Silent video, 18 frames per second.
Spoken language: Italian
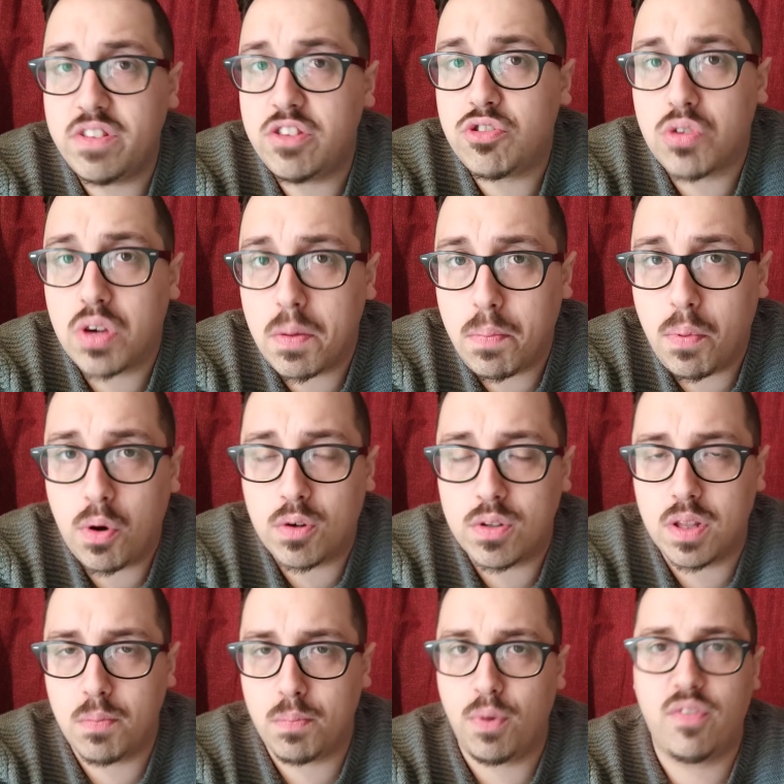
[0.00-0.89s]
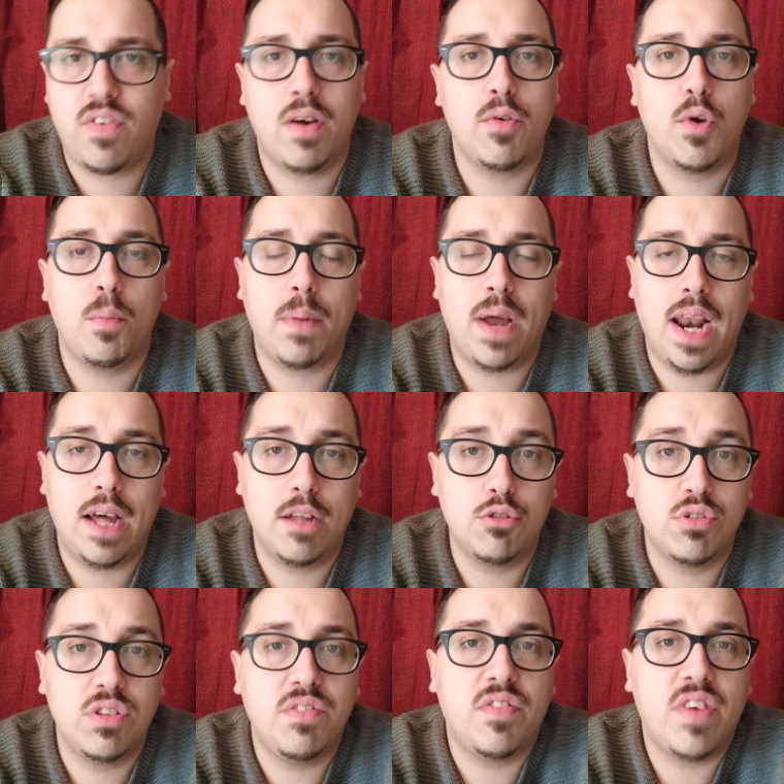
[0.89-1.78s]
visto che poco tempo fa vi ho
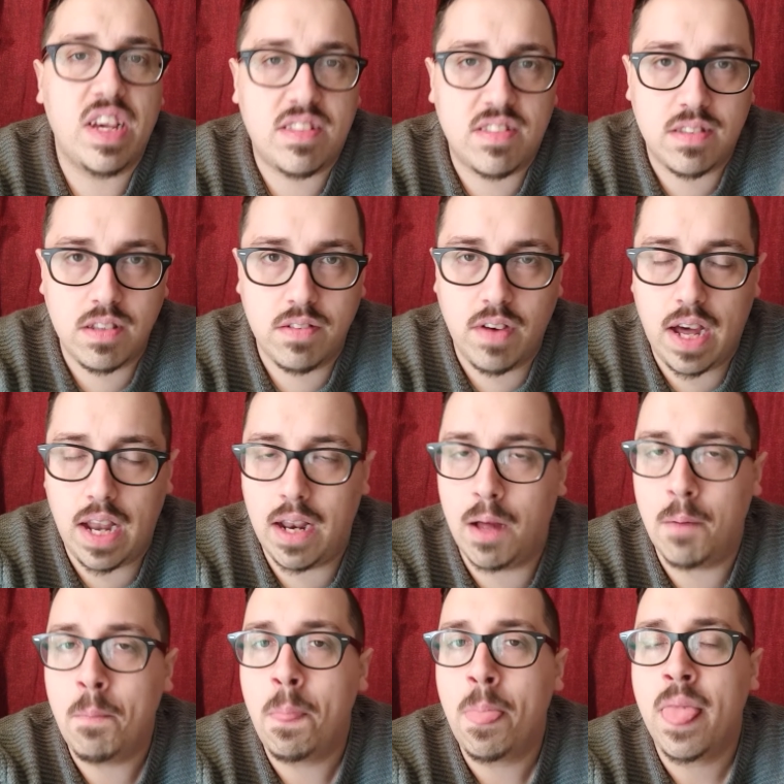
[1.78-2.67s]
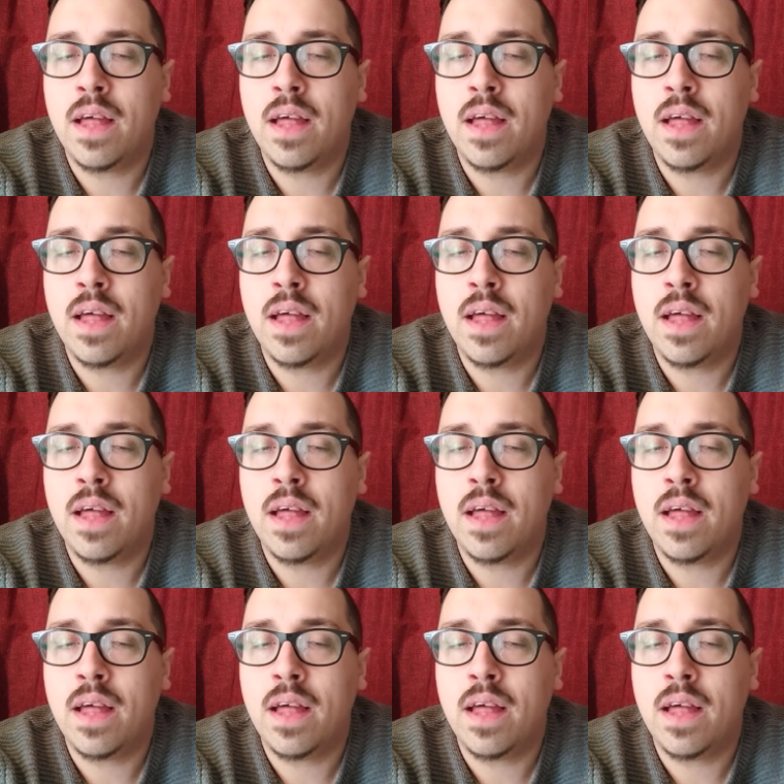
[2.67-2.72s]
parlato di Festival